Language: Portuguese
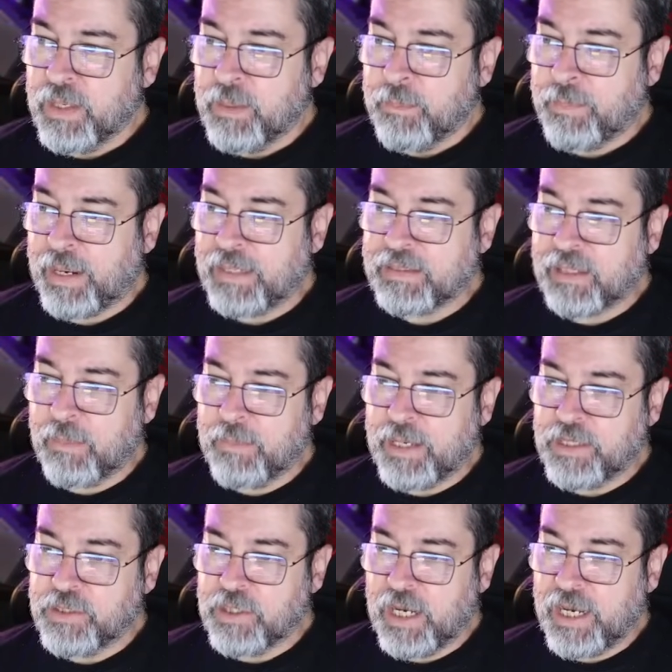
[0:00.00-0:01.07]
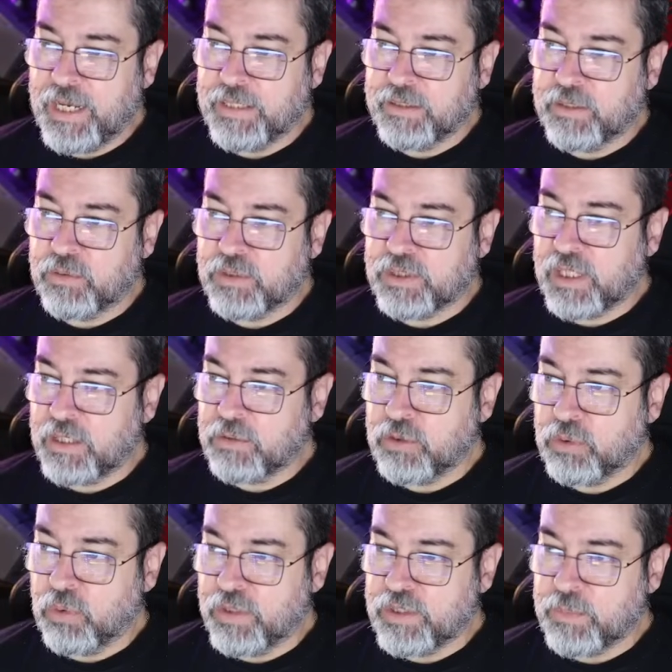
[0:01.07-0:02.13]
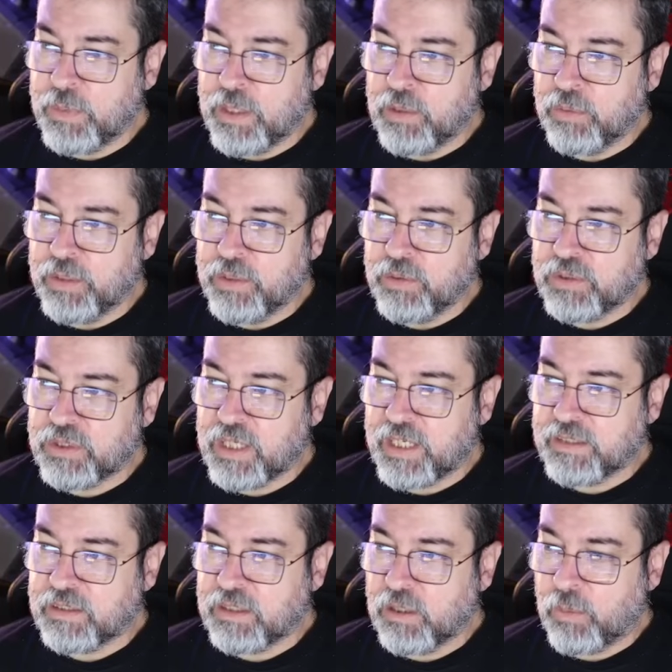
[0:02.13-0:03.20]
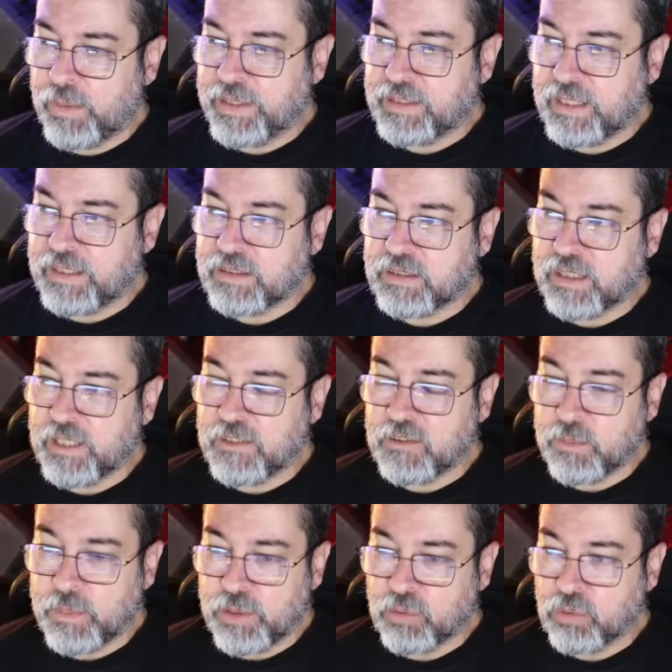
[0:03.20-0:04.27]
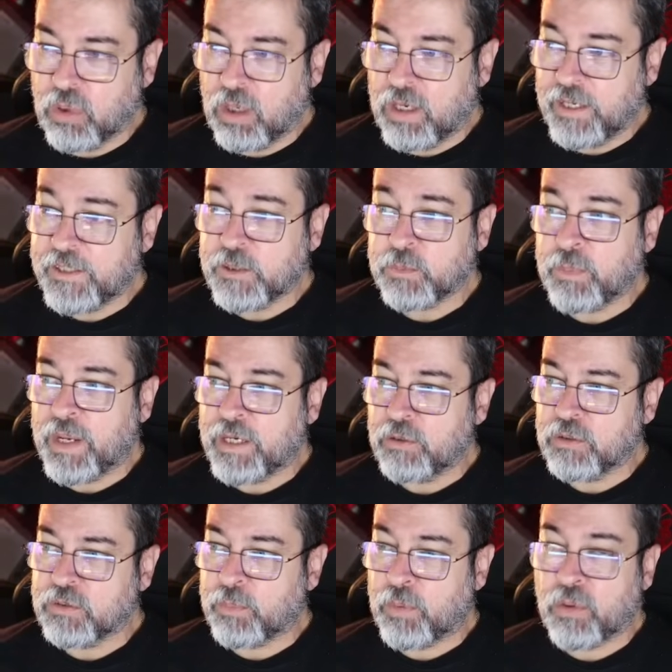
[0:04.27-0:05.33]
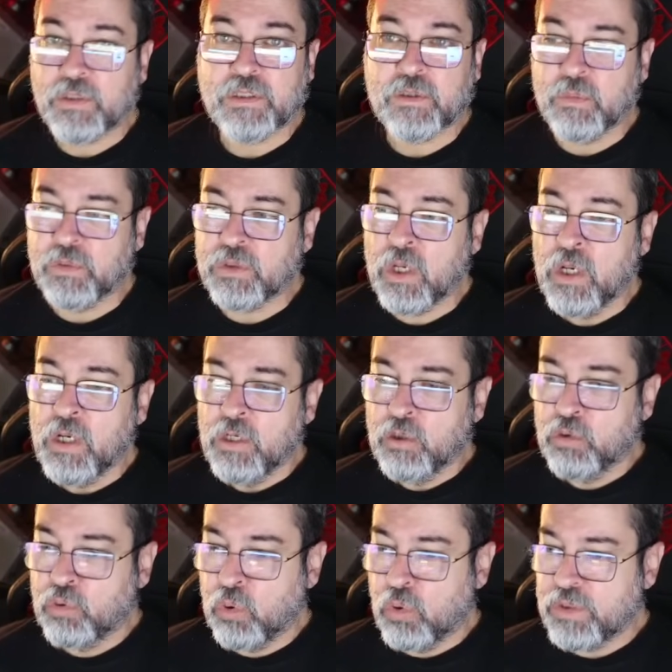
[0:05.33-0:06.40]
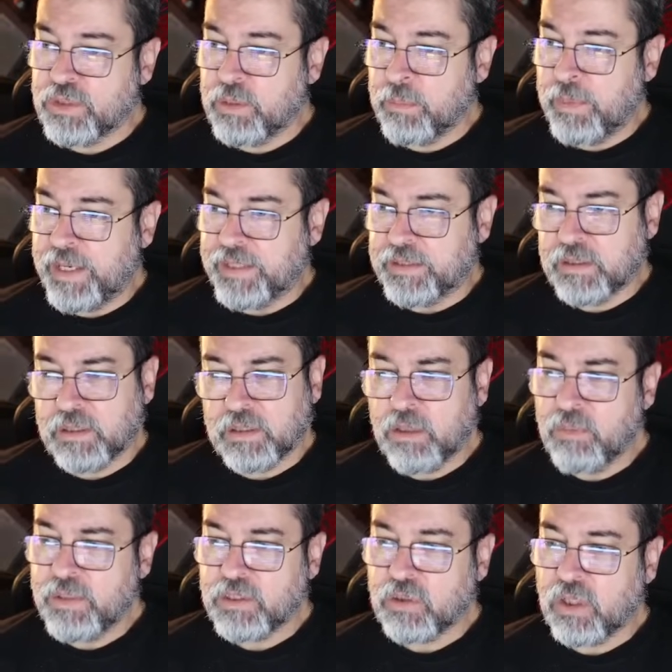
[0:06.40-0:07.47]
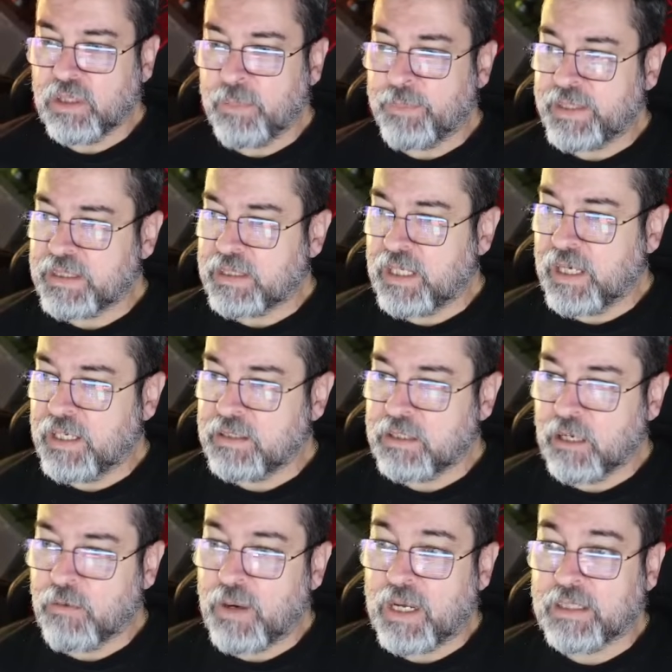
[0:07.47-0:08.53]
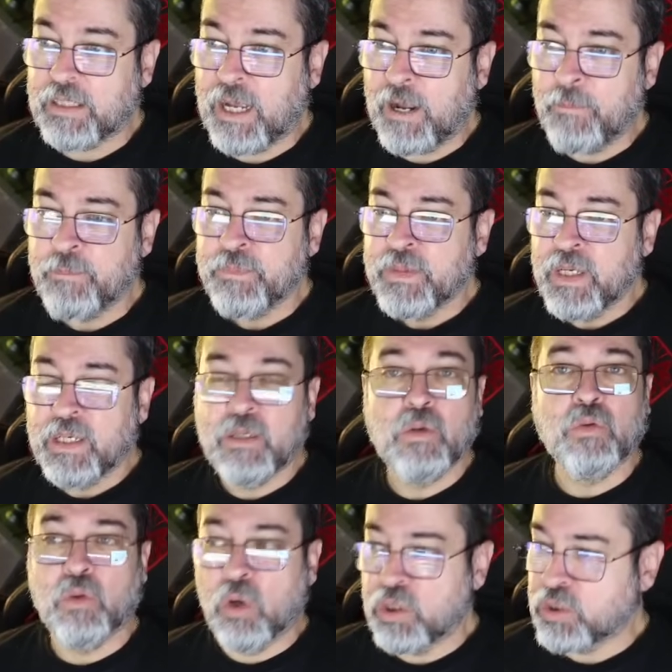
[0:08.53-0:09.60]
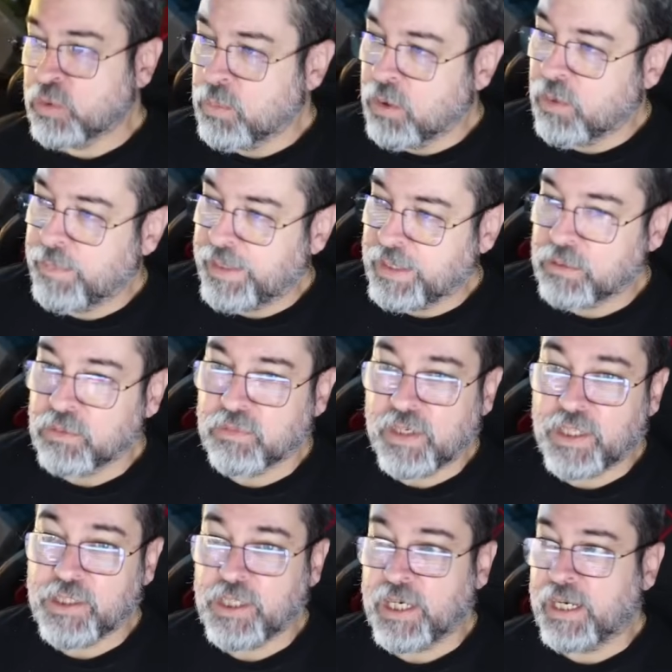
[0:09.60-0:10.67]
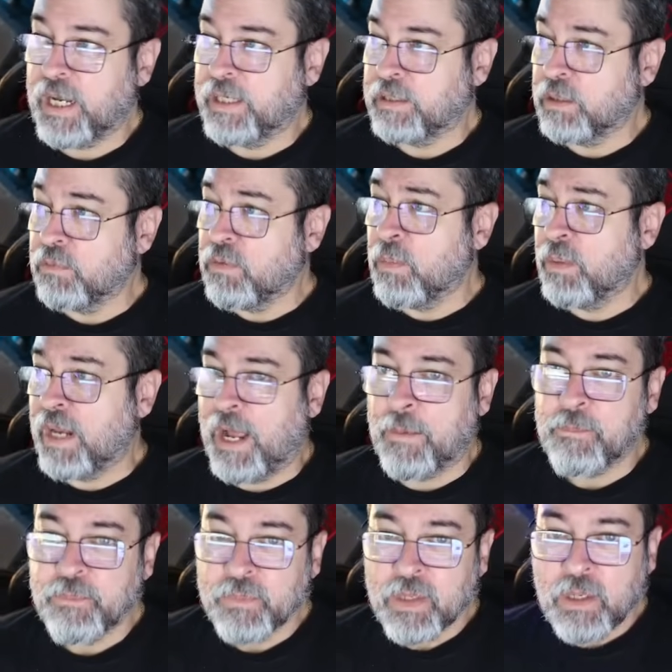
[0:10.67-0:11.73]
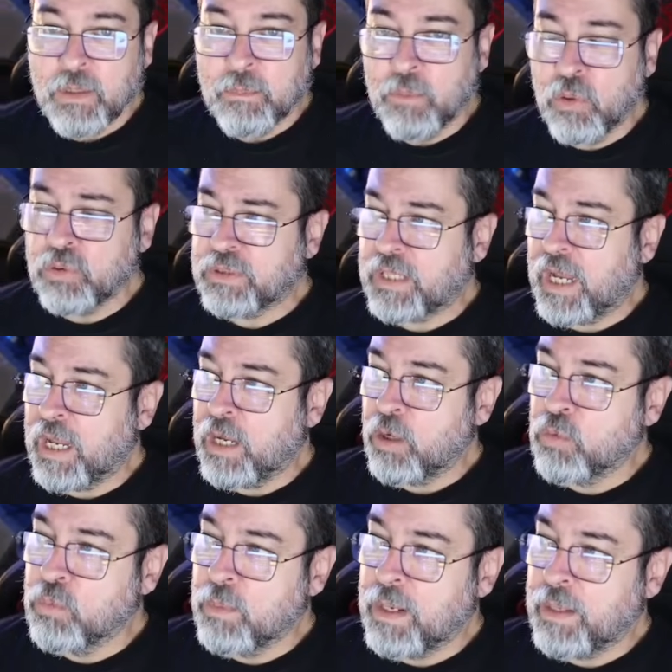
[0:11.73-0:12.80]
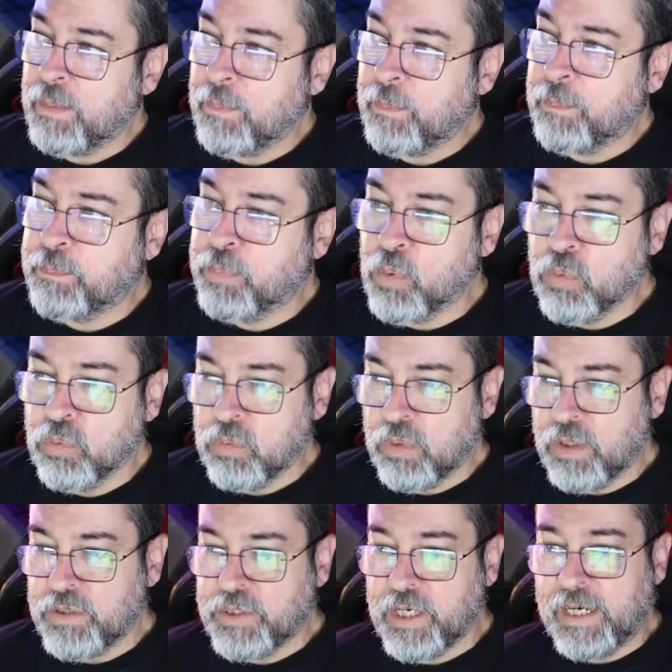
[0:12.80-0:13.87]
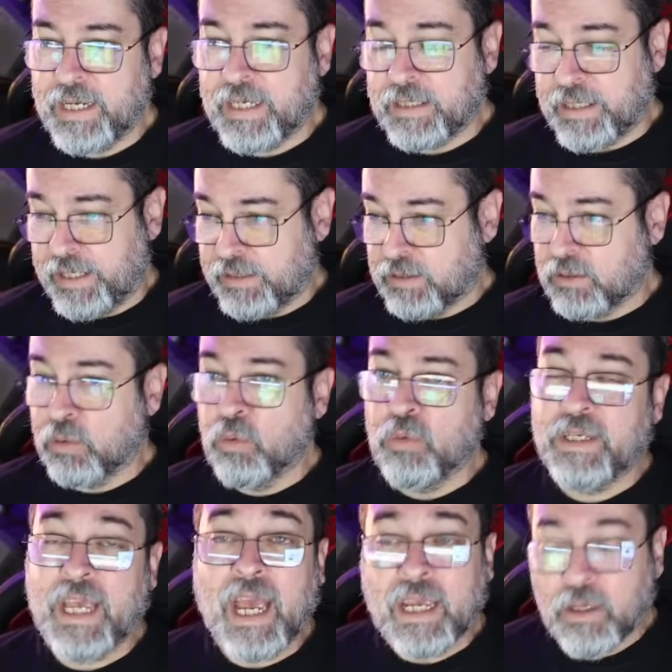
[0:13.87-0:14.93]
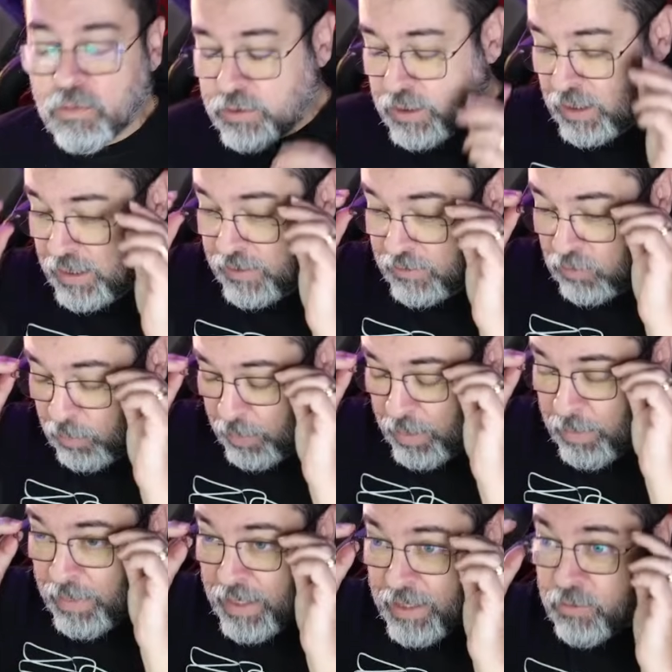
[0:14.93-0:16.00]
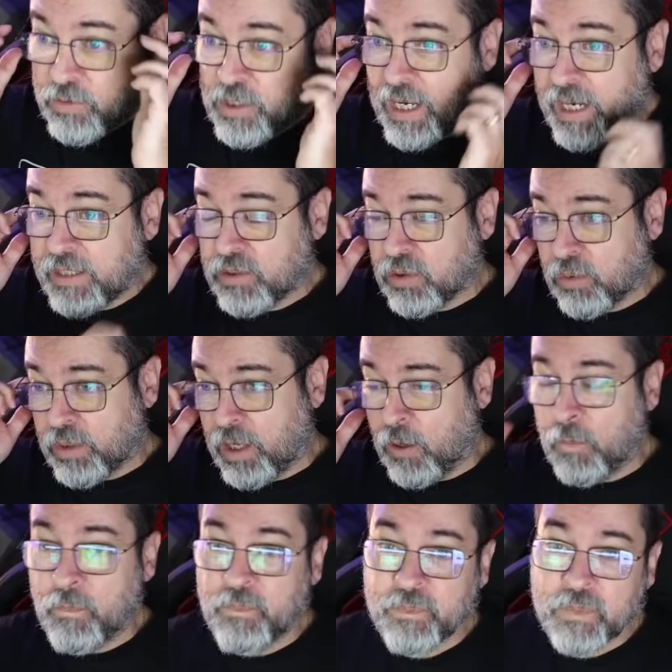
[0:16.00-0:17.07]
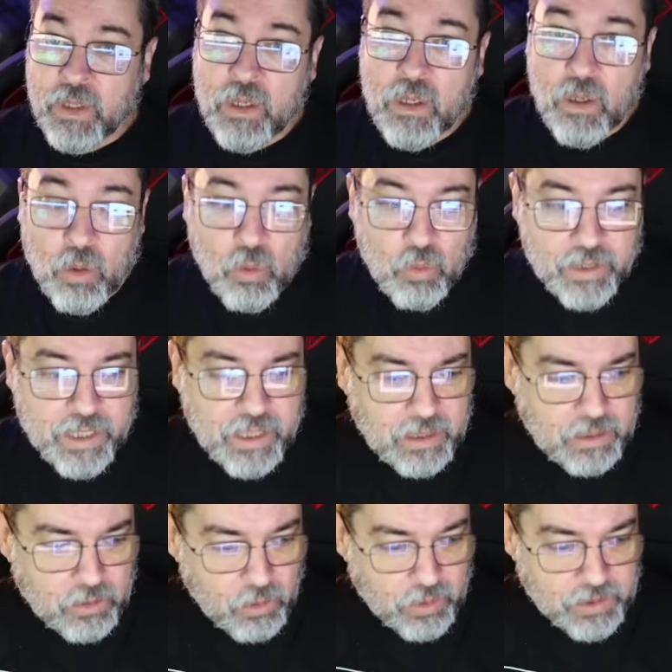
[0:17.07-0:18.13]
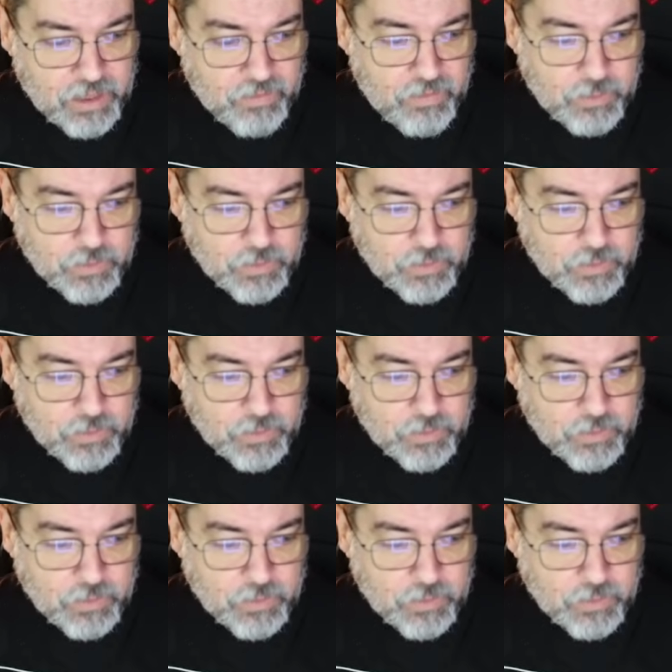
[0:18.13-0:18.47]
praticamente entre os 102 mil e os 156 mil dólares para os próximos 12 meses. Então é só ter paciência e aguardar que o nosso momento vai chegar. Então vamos lá, montar uma pool de liquidez. O que é que eu utilizo primeiro de racional? O que nós devemos